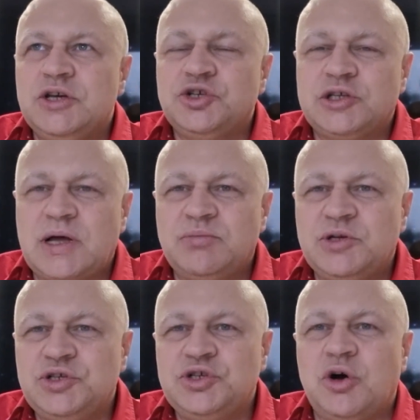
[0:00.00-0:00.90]
czy
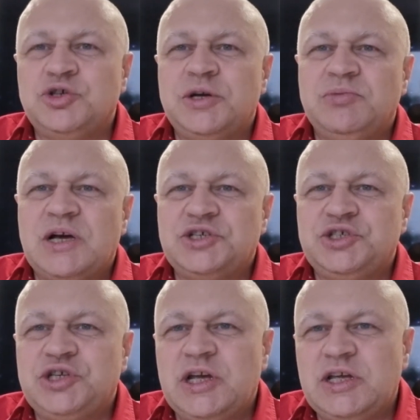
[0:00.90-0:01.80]
tam
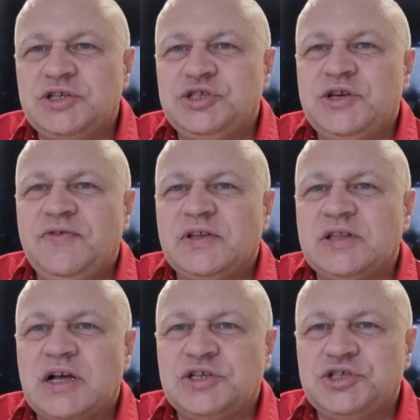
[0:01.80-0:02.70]

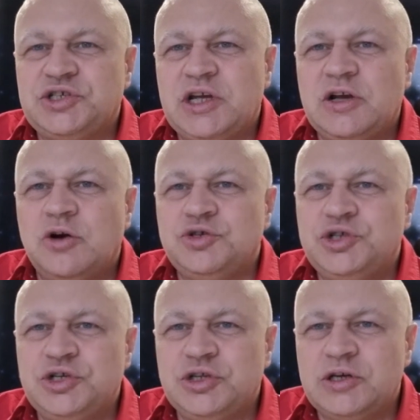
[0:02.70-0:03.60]
18-19
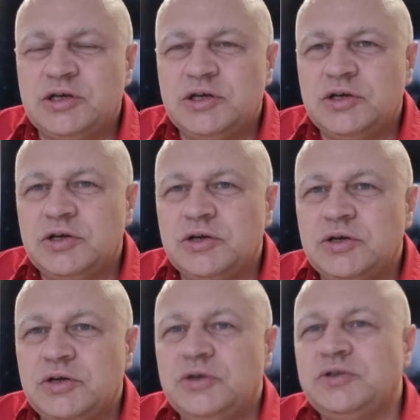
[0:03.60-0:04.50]
godzin,
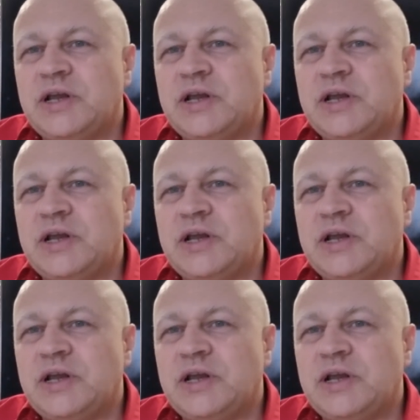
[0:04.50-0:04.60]
y,